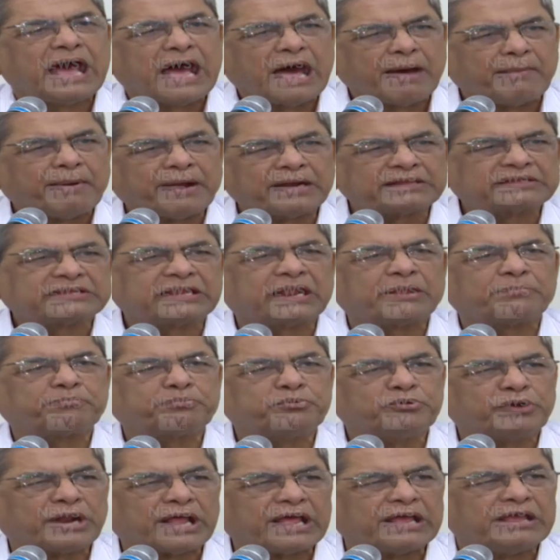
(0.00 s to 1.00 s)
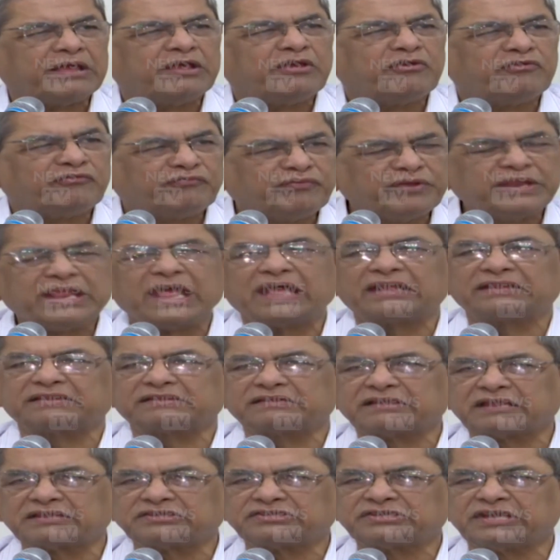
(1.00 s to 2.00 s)
আবার তারা পুনরায় ফিরিয়ে আনতে
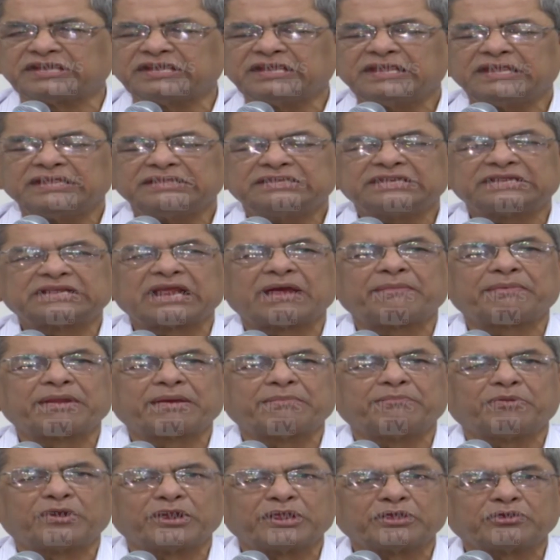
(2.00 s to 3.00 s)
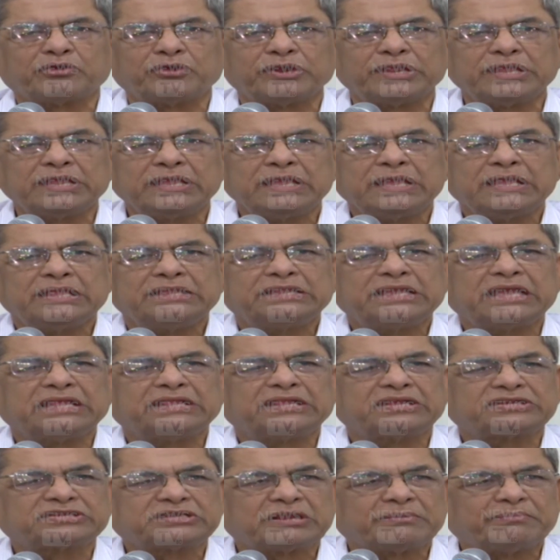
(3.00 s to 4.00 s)
যাচ্ছে যেটা আমরা মনে করি যে এই
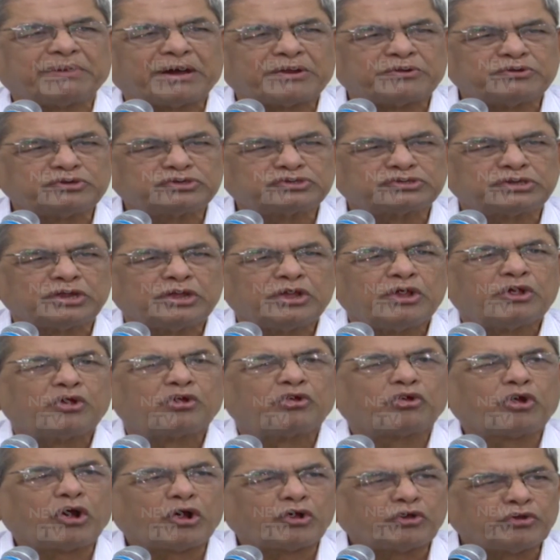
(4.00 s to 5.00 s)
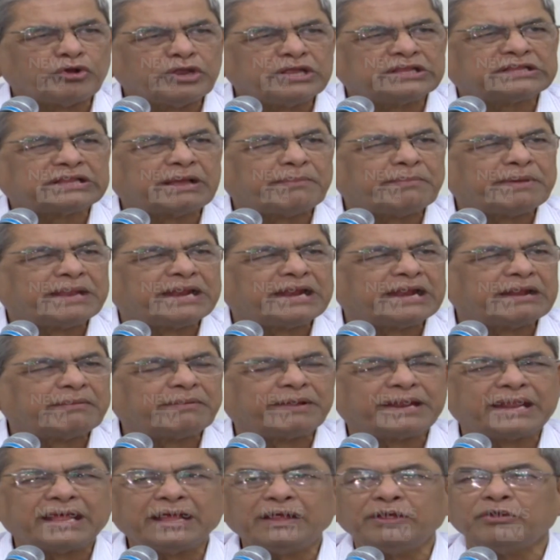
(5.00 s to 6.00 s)
দেশের মানুষ কখনোই তা মেনে নেবে
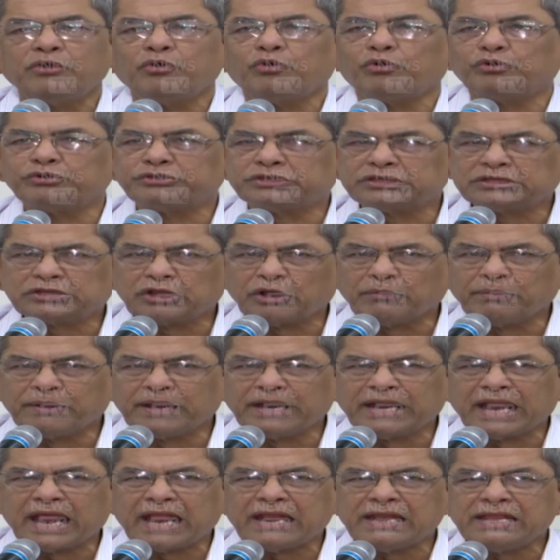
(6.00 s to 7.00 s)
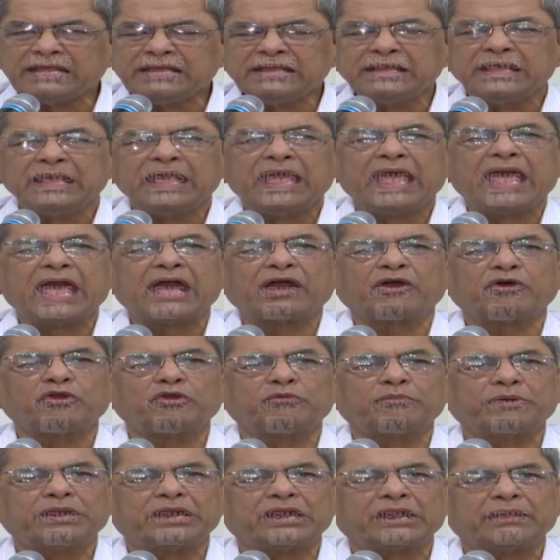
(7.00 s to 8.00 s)
না অতীতেও মেনে নেয়নি এখনও
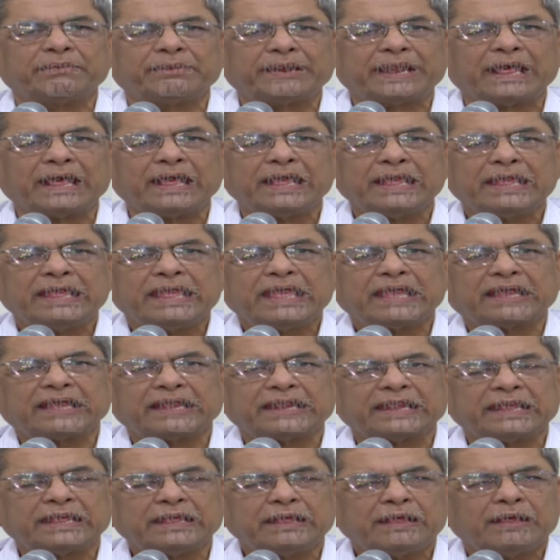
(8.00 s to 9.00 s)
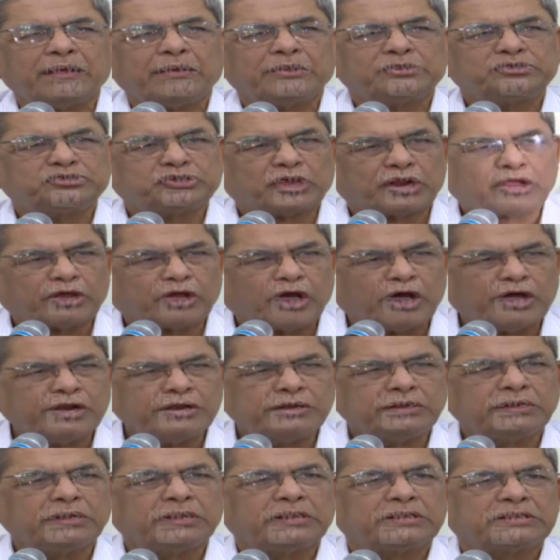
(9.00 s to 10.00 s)
মেনে নেবে না এখানে জনগণ
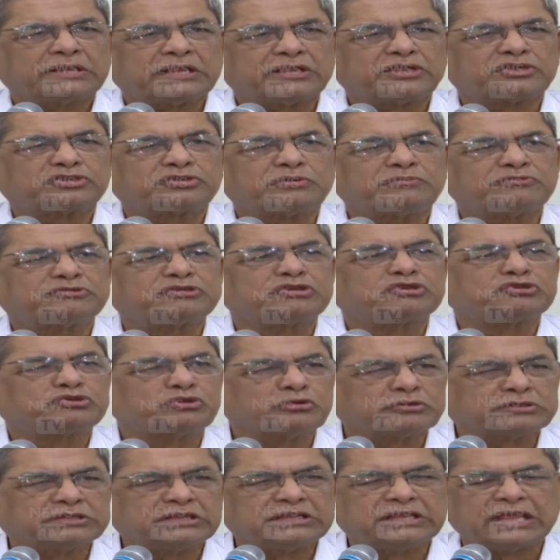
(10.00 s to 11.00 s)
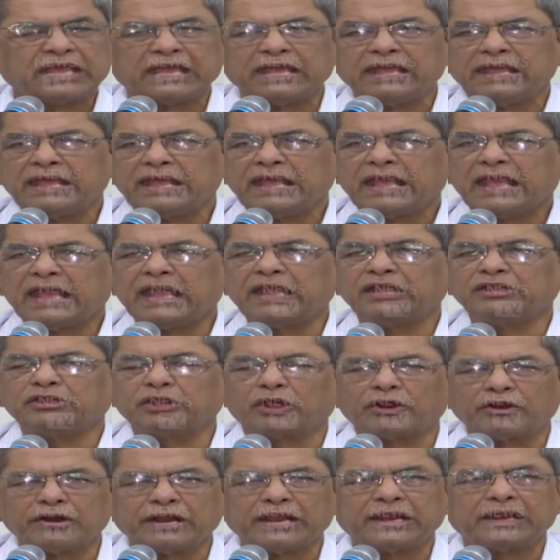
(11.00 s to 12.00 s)
তাদের সমস্ত শক্তি দিয়ে এই
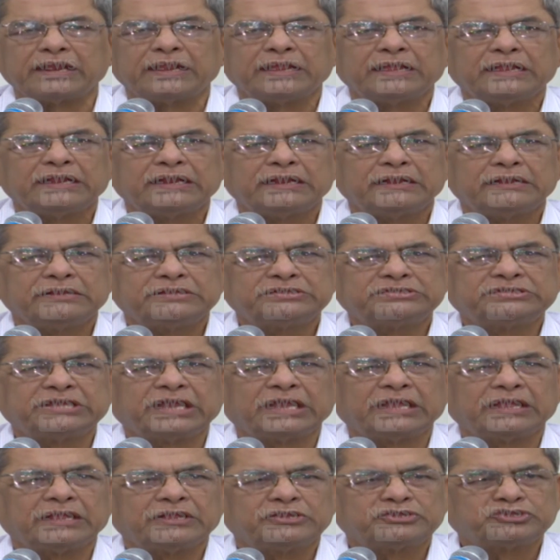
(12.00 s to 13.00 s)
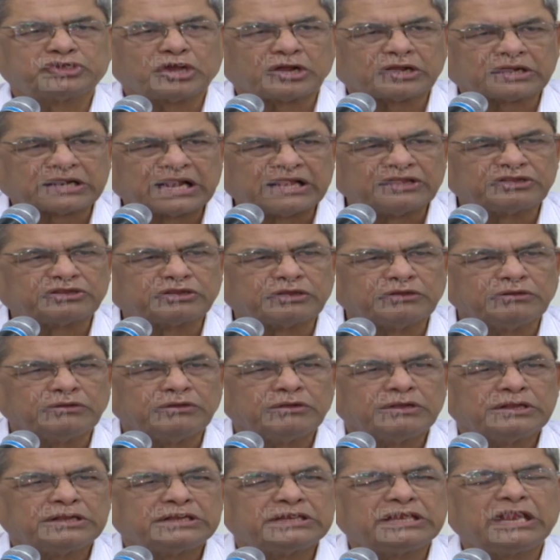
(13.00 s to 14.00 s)
ধরনের যে চক্রান্ত
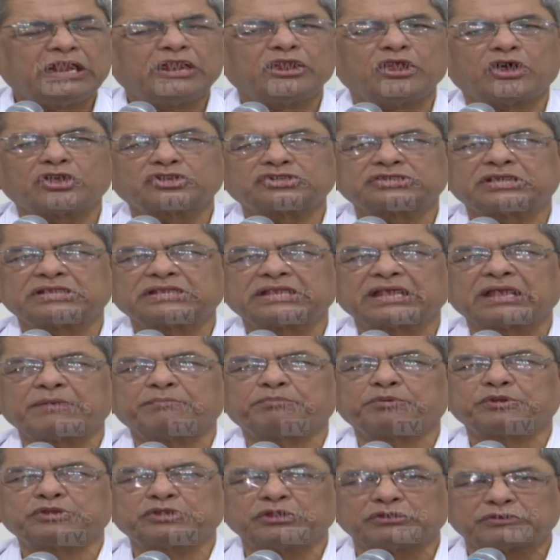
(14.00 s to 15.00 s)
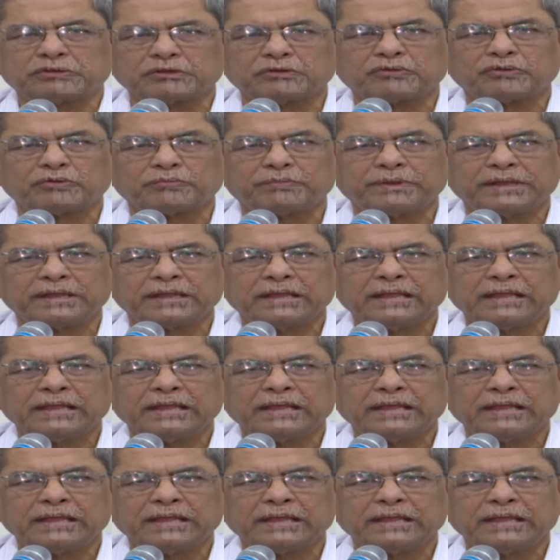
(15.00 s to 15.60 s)
নীল নকশা তাকে প্রতিহত করবে